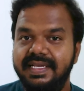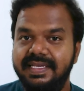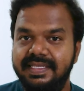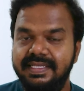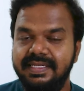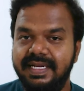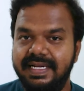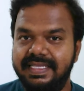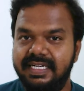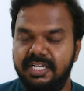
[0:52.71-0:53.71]
இது
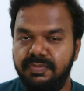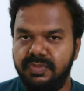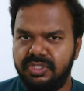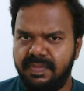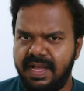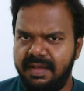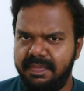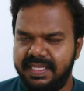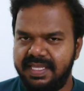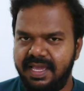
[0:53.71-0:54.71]
கிட்டத்தட்ட மொத்தமாக
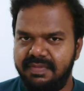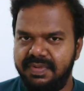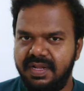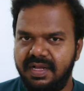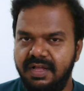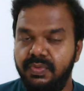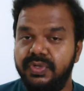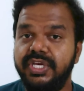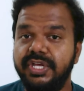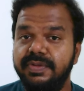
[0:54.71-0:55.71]
பார்த்தீங்க அப்படின்னாக்கா
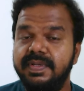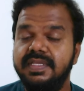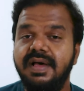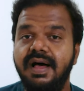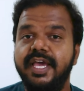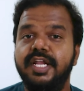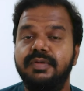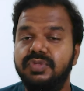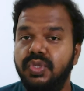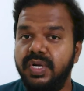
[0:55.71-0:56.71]
ஒரு இருபது
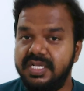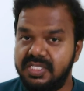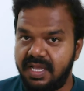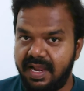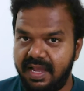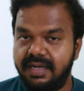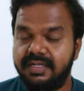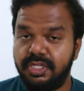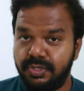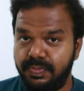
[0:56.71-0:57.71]
ஆயிரம் தொழிற்சாலைகள்
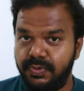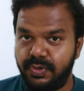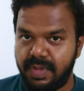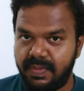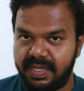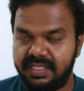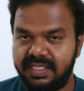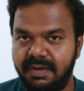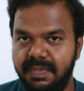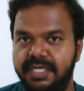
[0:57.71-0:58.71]
திருப்பூர்
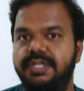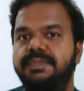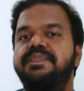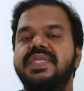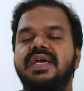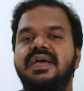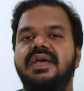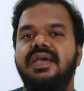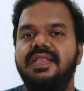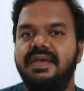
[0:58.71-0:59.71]
மாவட்டத்தில் மட்டும் இந்த